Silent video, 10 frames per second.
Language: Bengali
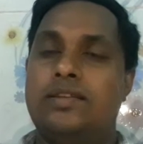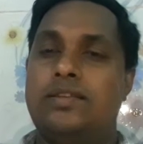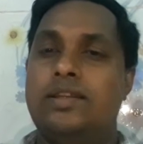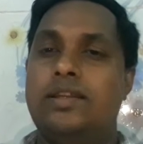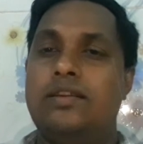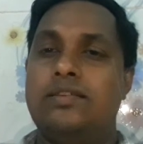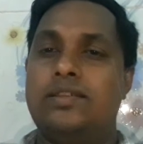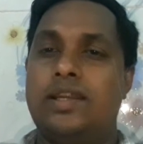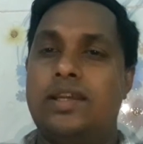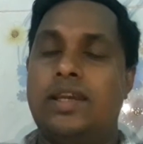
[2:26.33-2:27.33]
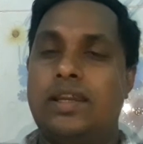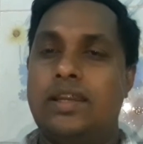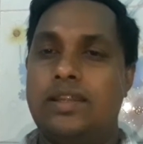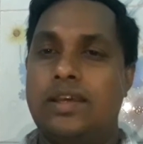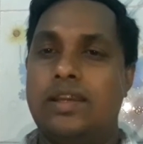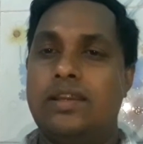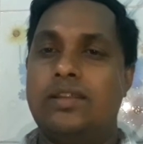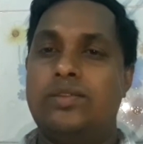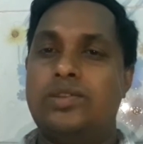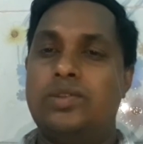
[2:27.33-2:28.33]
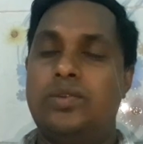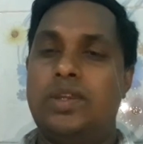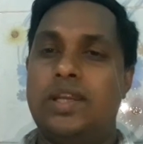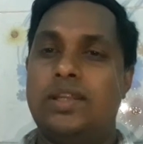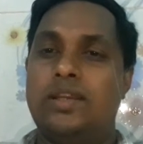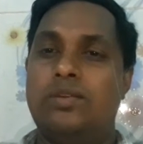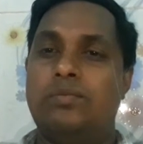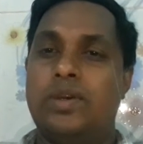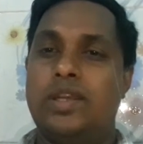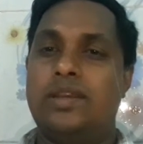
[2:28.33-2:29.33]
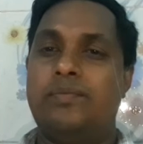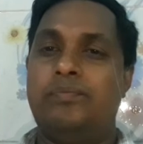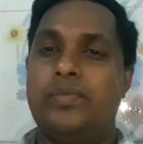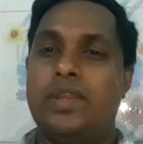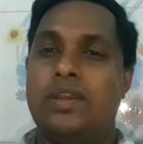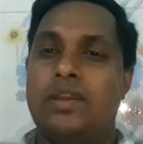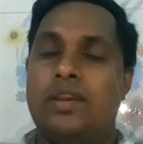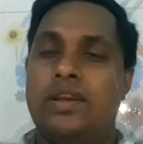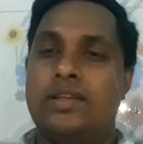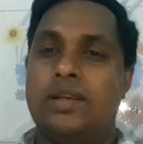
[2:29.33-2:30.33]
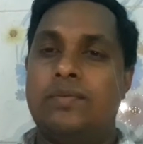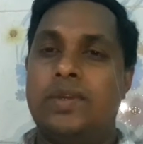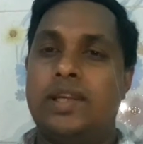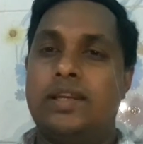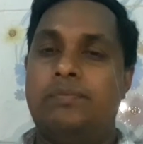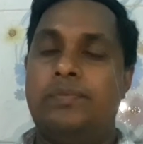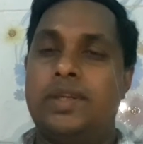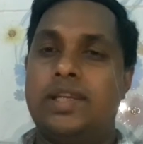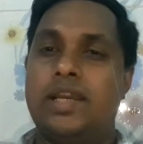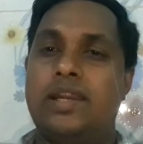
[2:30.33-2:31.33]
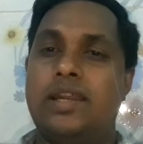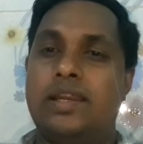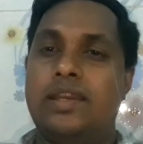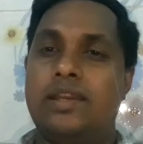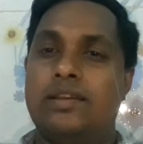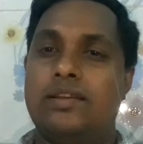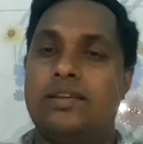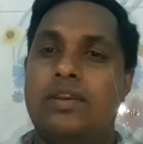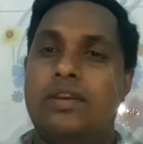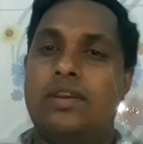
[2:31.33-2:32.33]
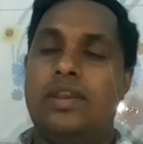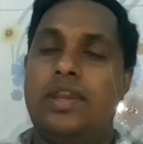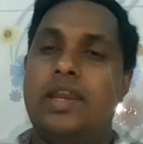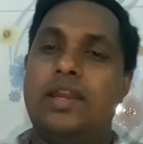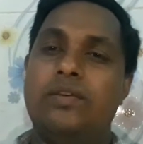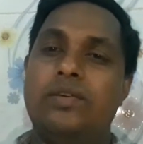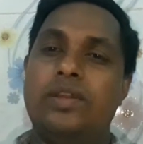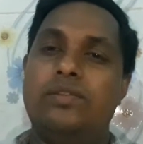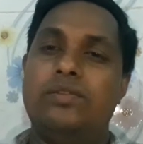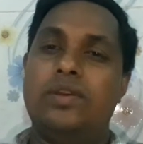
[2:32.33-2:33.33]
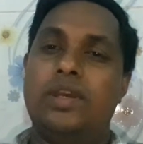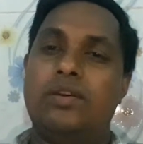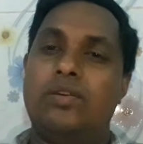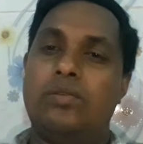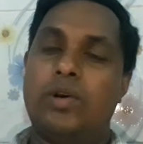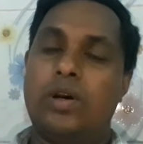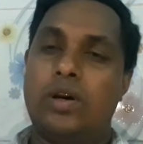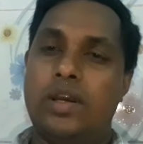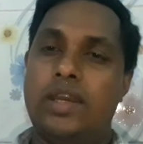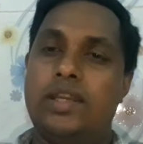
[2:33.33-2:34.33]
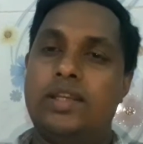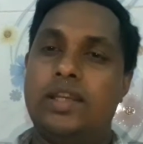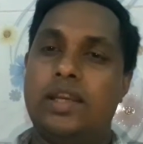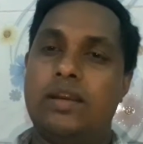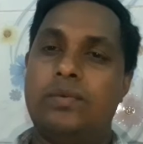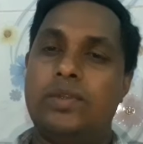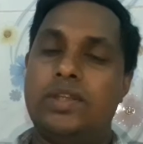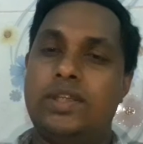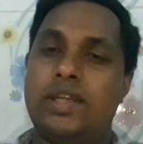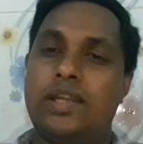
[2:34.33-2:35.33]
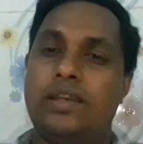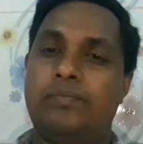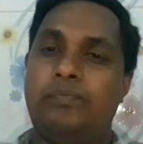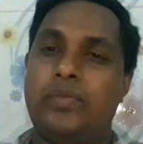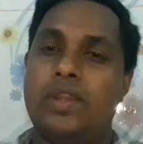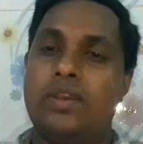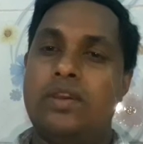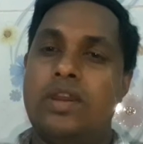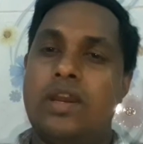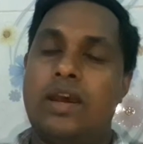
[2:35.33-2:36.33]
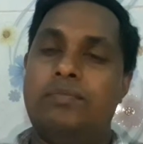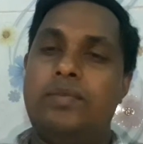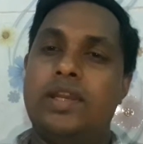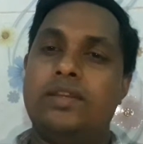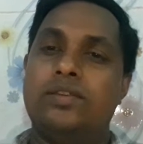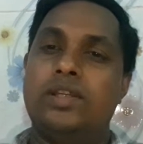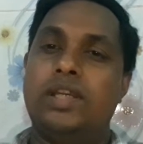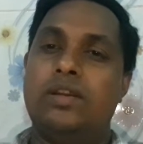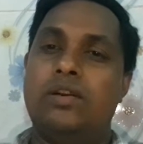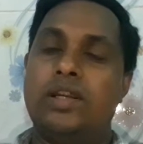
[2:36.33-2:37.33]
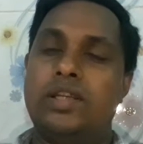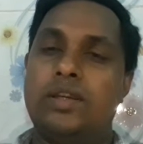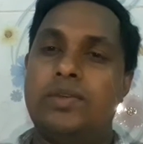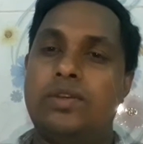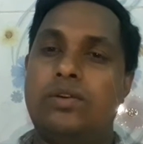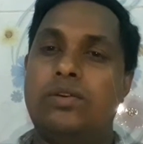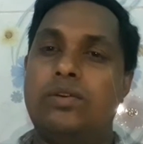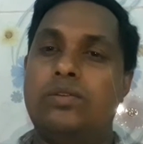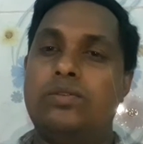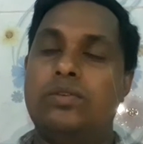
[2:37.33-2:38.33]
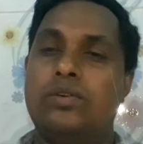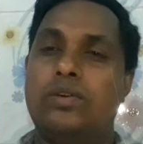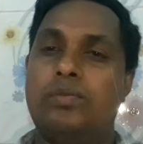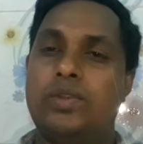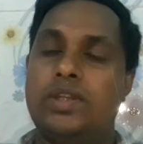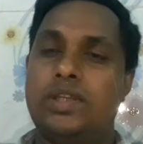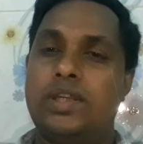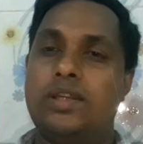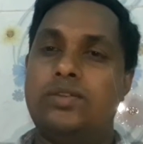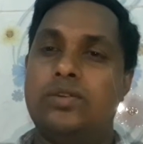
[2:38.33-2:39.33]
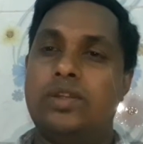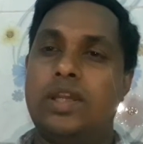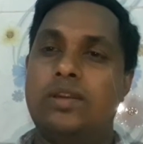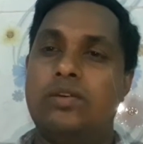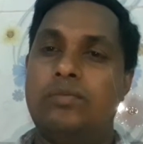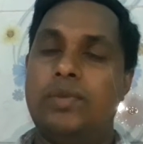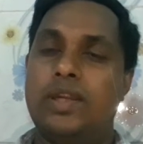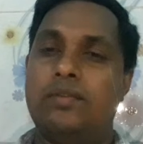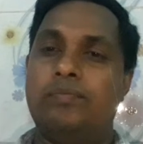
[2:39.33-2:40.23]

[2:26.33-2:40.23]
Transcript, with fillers: সিনিয়র যারা থাকে তারা কিন্তু জুনিয়রদের উপরে যেমন একটা প্রেশার রাখে এখানেও কিন্তু এরকম হয় এই শিক্ষা প্রতিষ্ঠানে আপনি একজন শিক্ষক হিসেবে যখন নতুন কোনো প্রতিষ্ঠানে যোগদান করবেন